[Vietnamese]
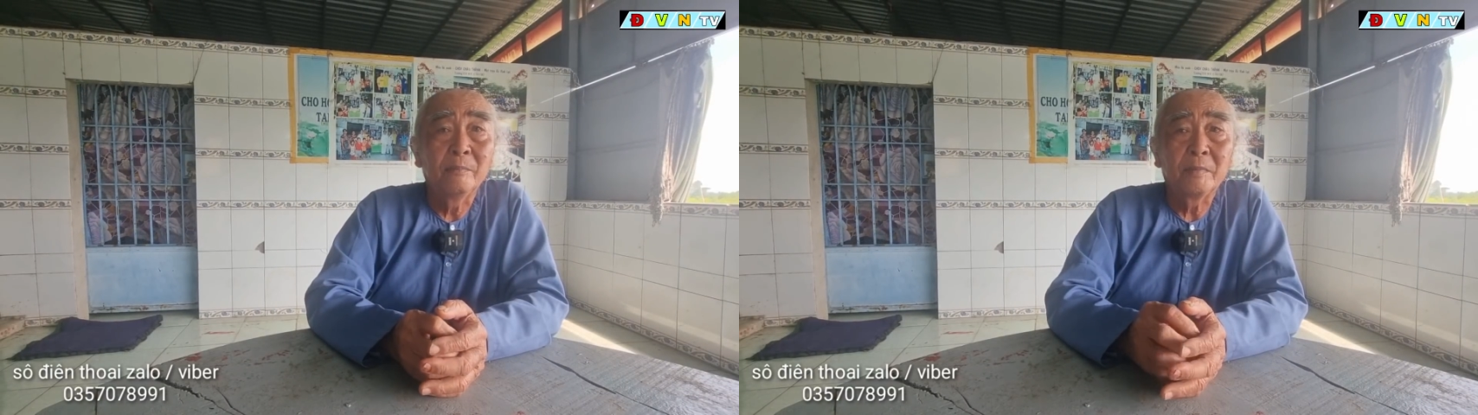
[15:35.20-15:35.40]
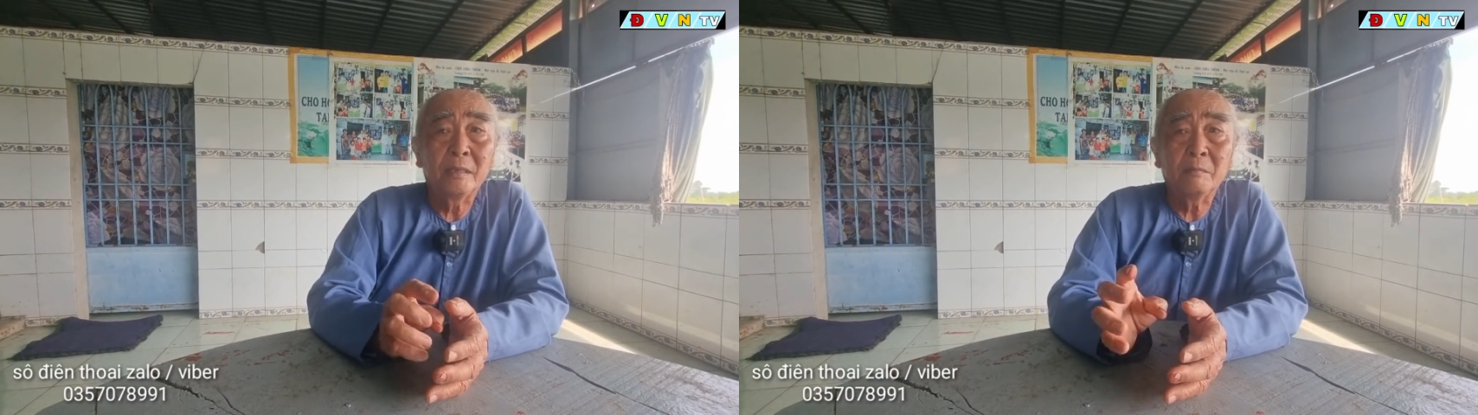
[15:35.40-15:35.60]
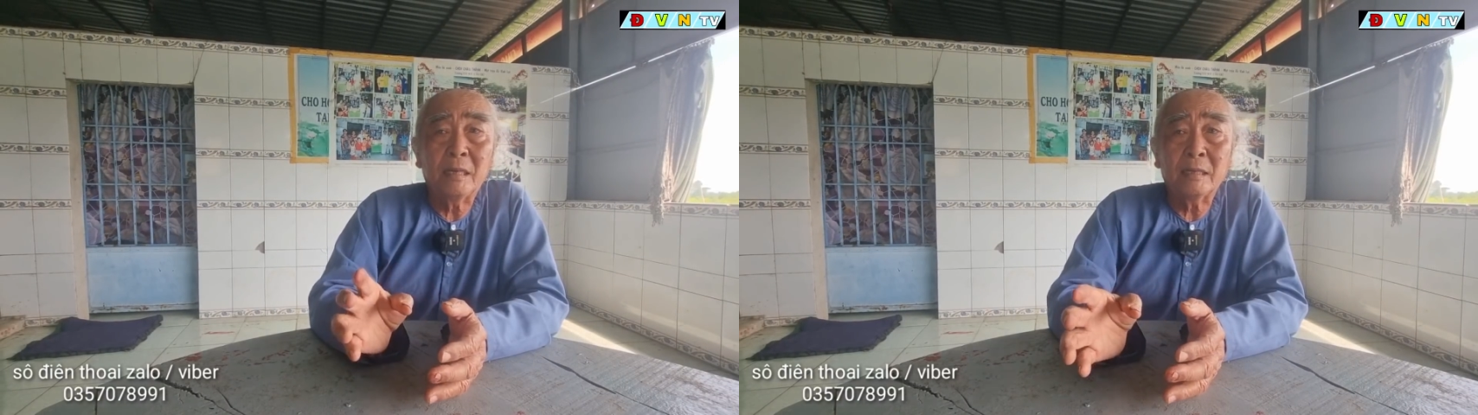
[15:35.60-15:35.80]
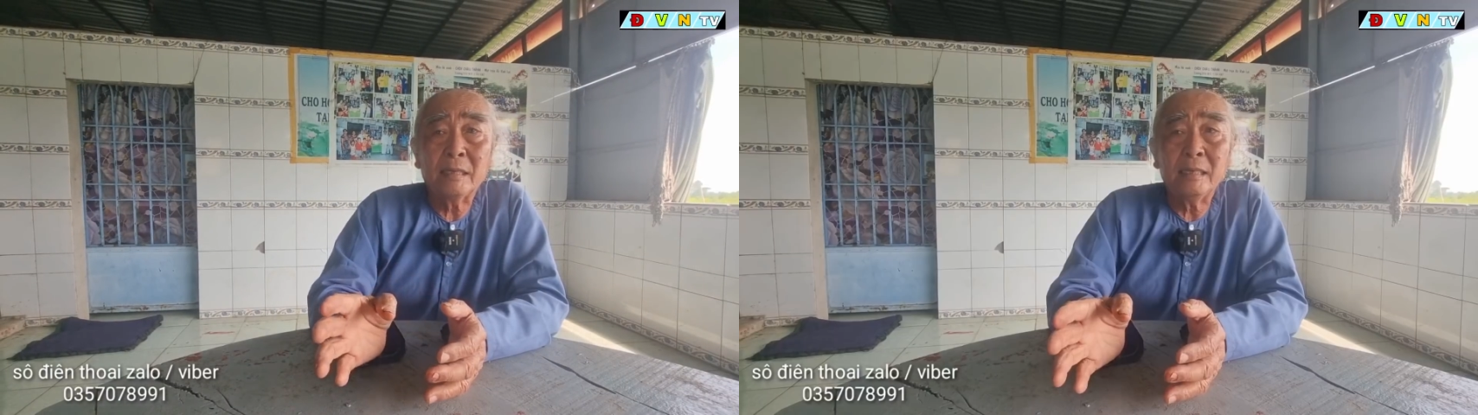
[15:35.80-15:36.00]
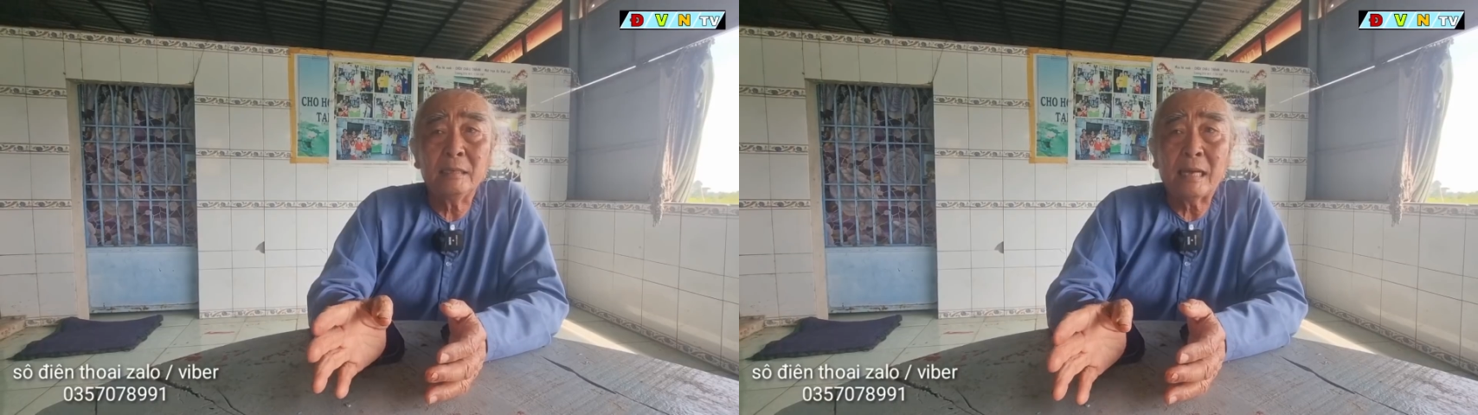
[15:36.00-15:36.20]
nhưng mà
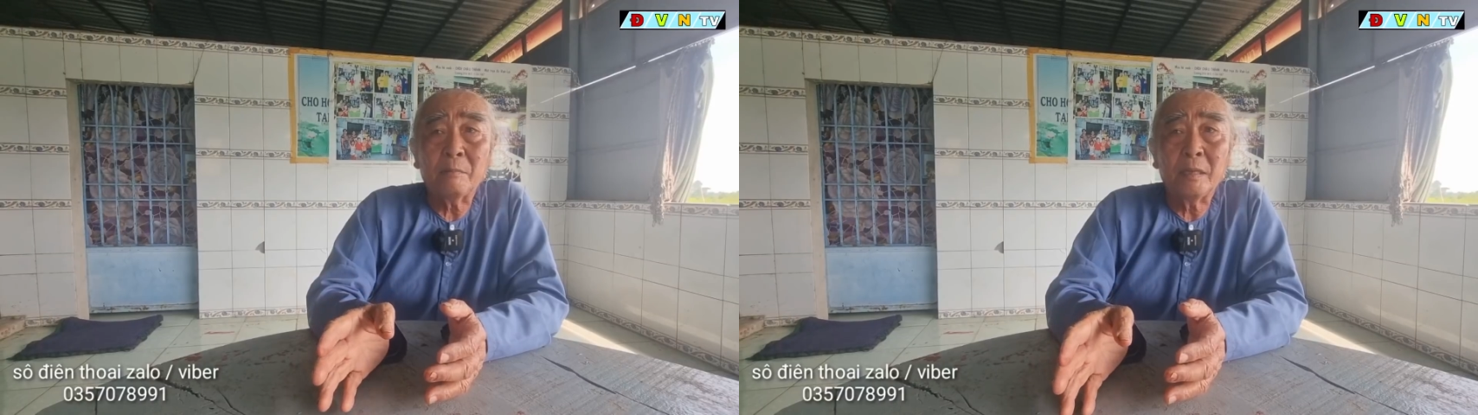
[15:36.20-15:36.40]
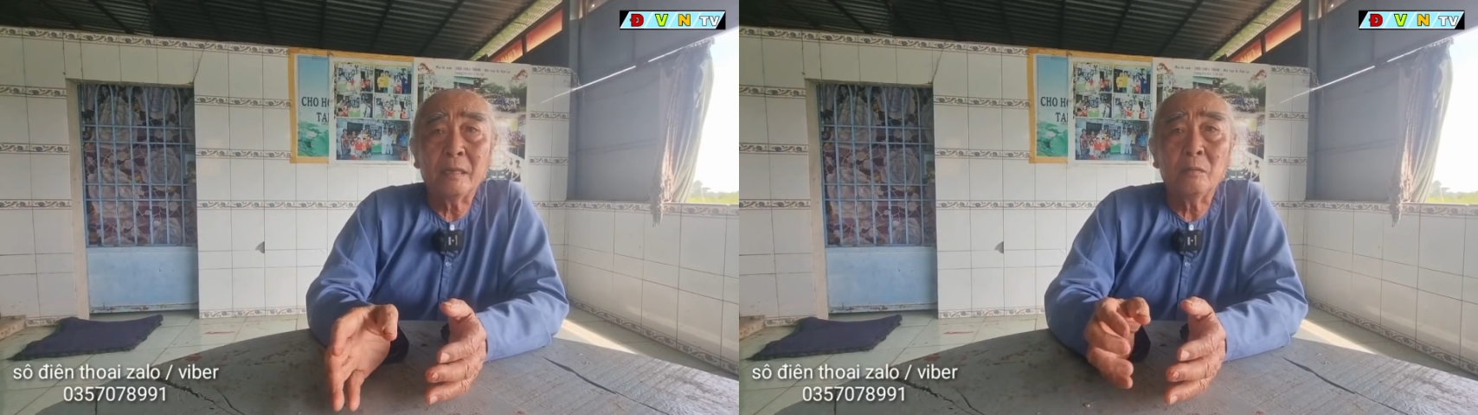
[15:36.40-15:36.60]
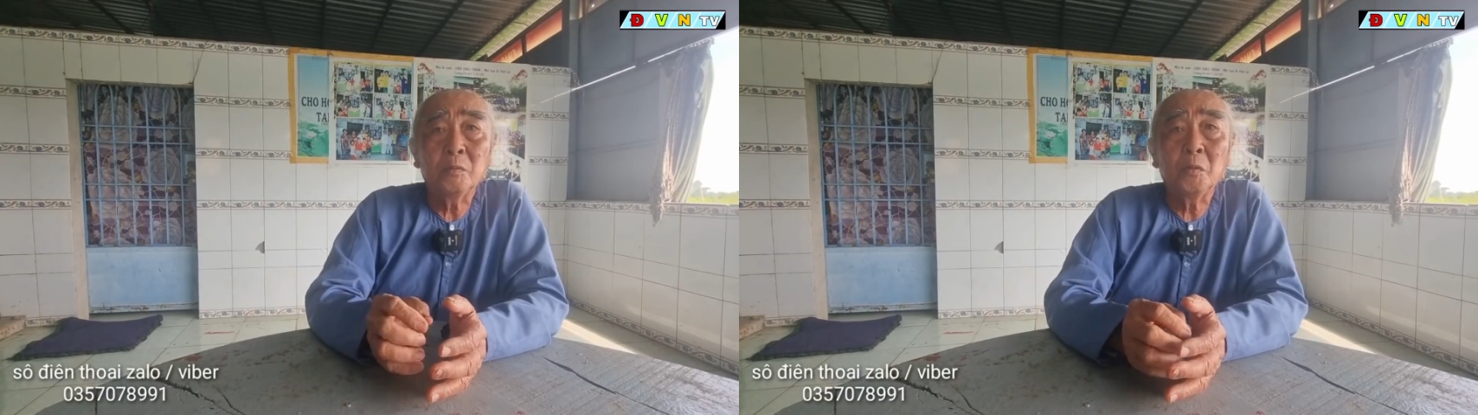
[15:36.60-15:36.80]
cái đặc biệt của ông